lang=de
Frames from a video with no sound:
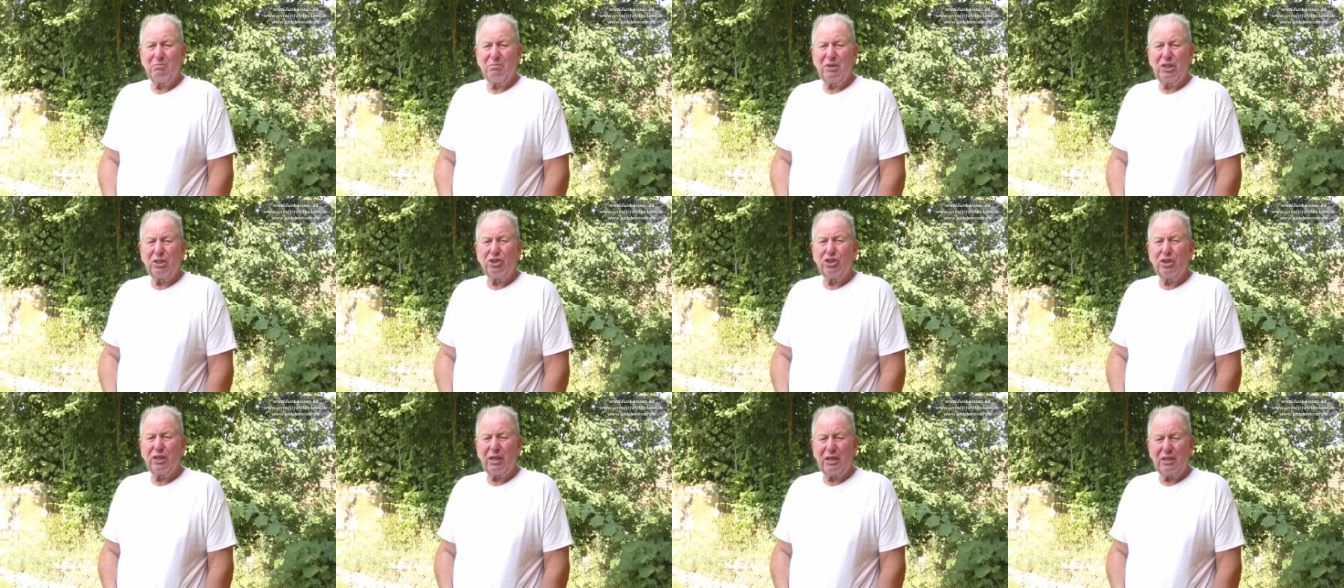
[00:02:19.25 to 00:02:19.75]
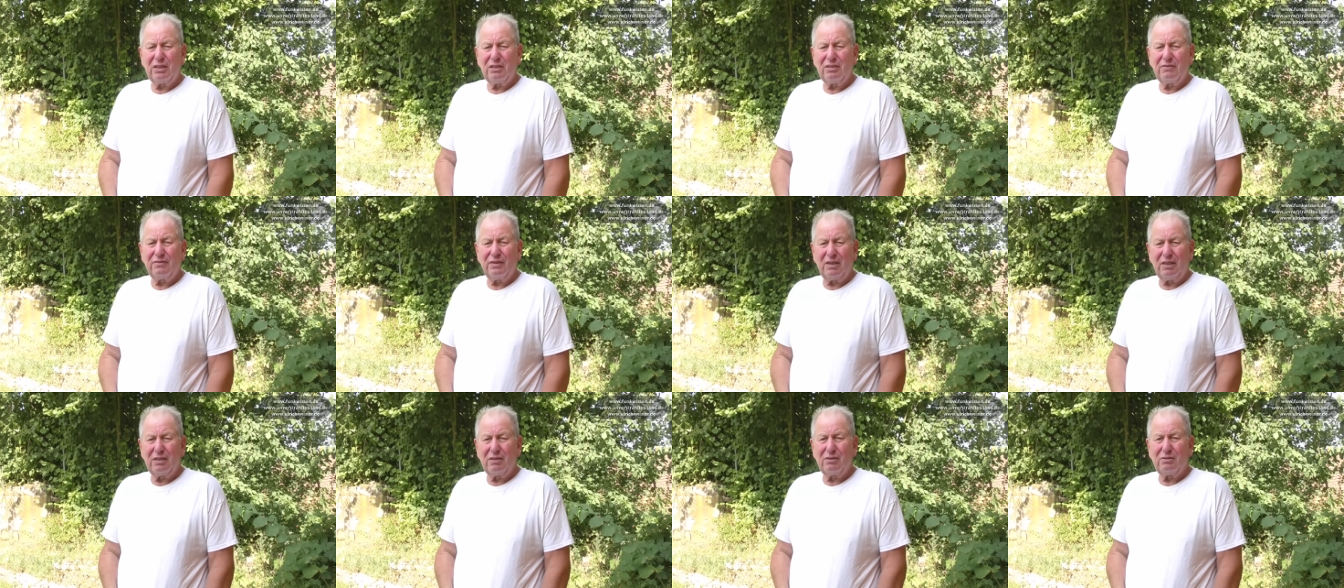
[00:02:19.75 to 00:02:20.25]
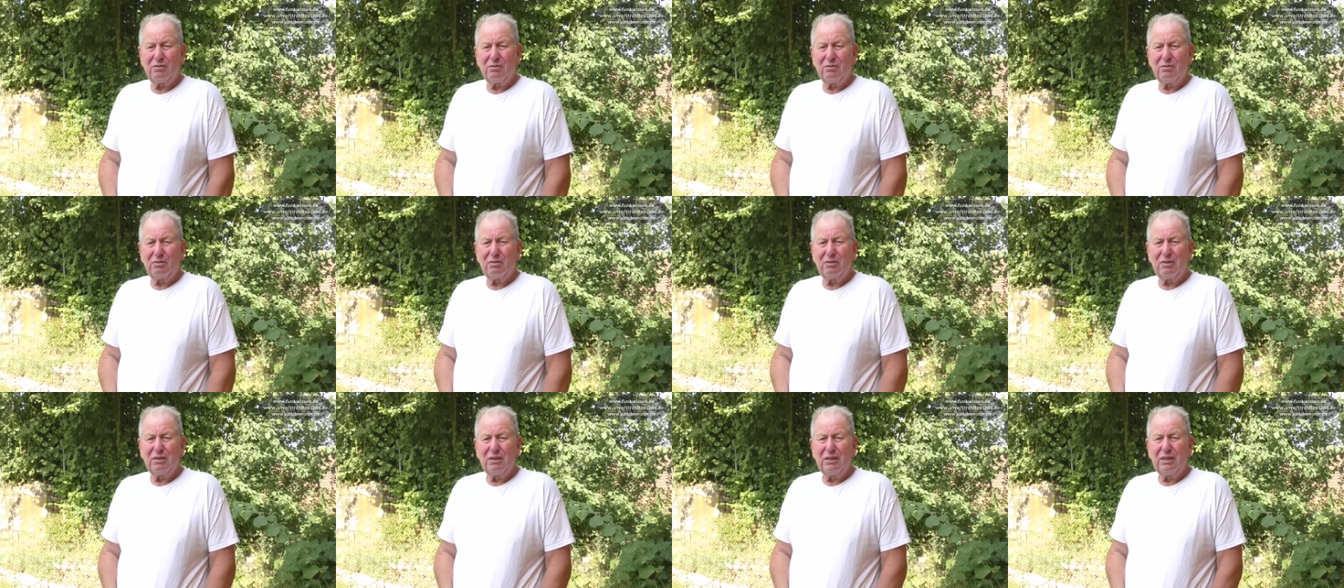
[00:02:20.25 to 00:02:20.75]

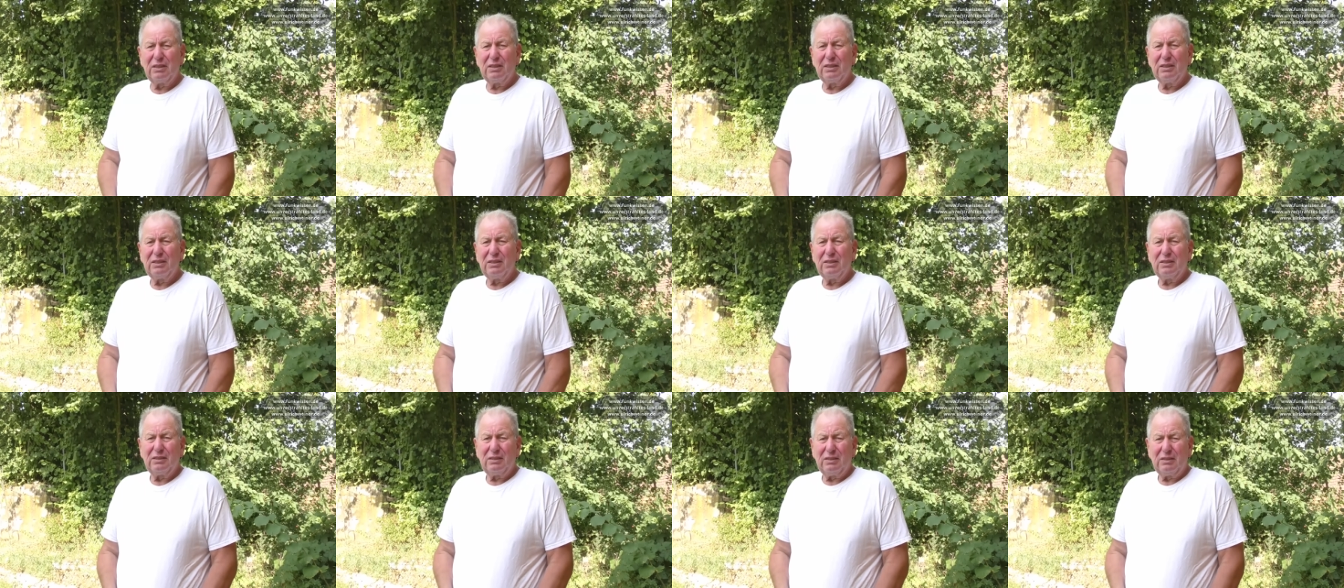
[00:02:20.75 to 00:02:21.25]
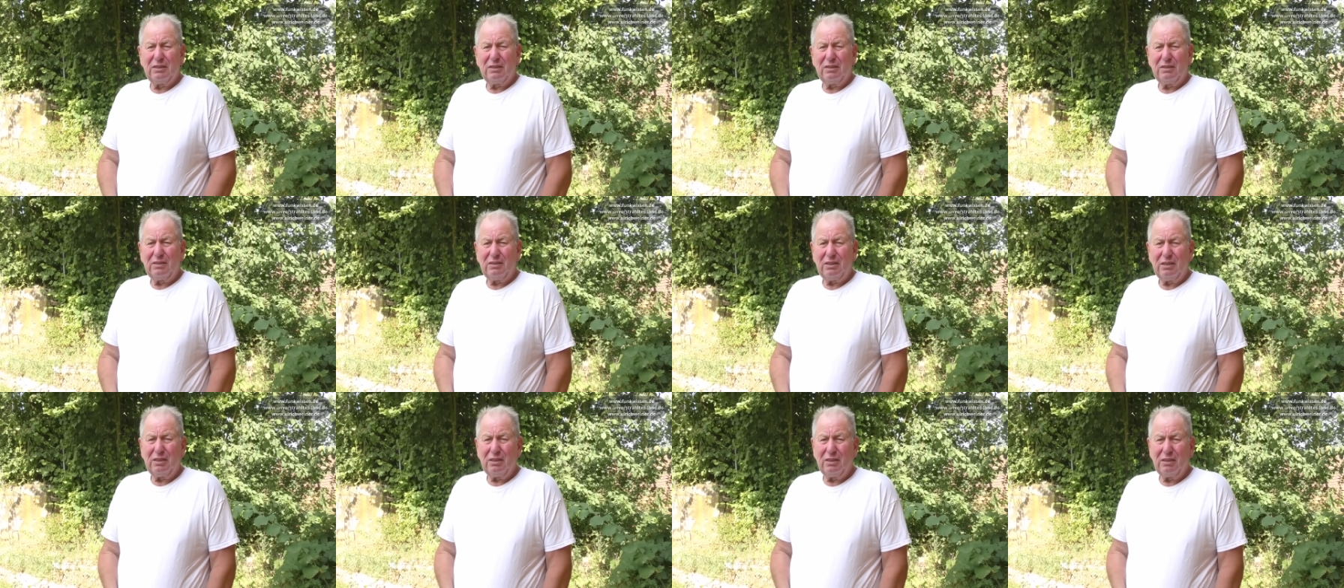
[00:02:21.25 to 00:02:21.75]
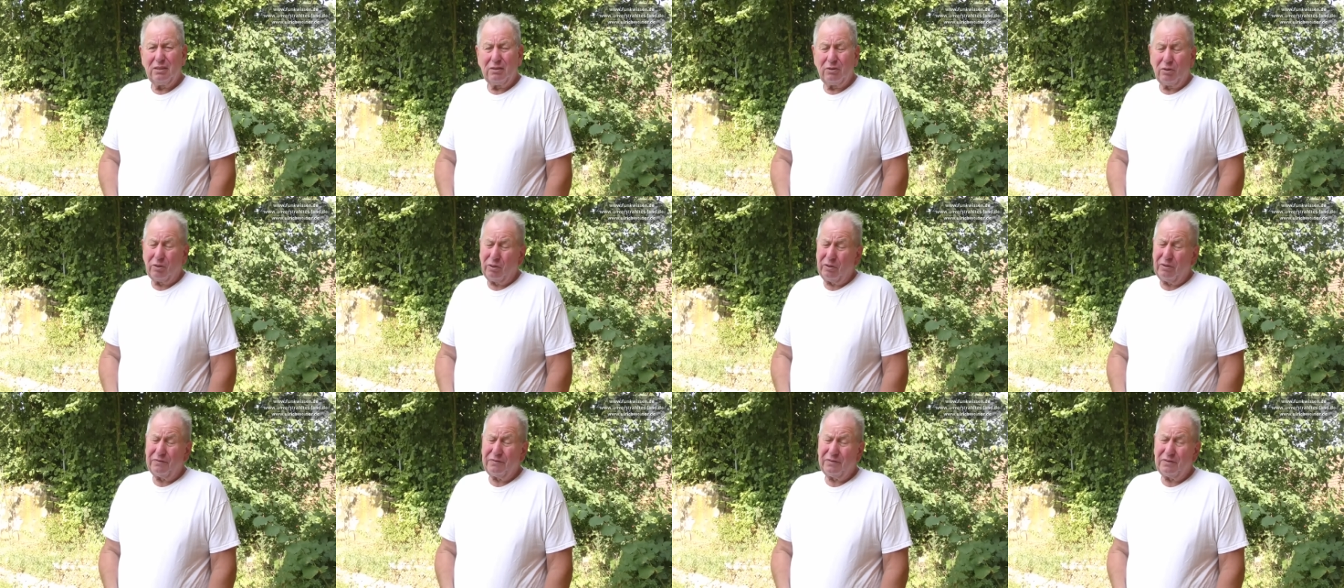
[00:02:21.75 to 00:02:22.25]
Menschenrechtsverletzung, die hier
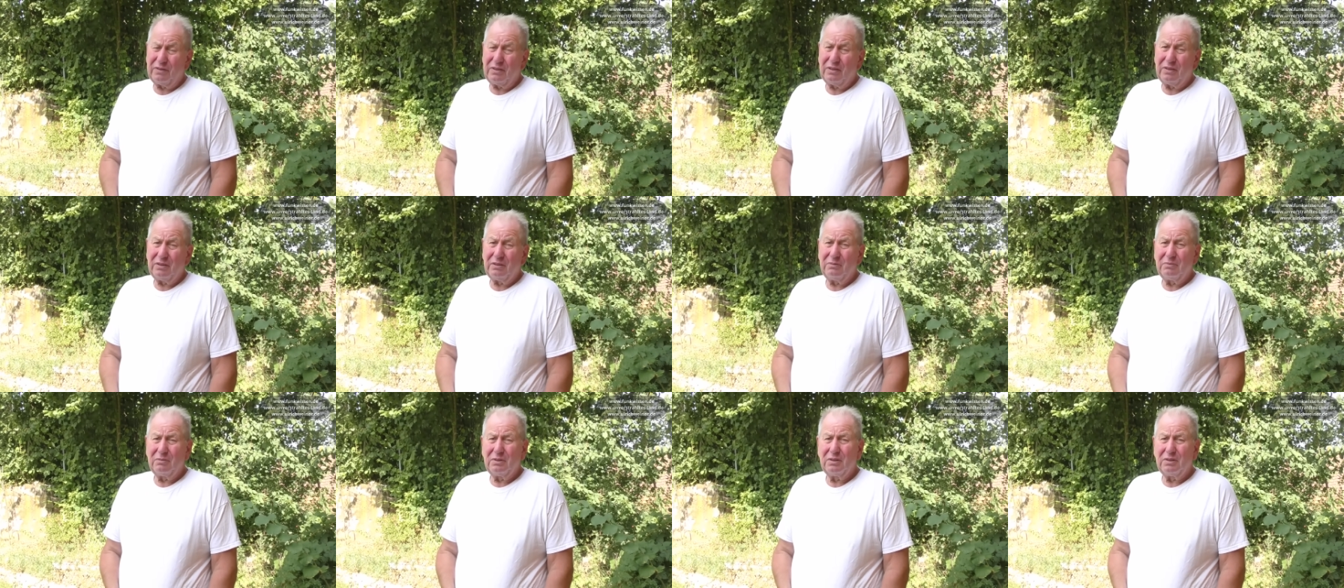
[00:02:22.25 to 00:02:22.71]
läuft,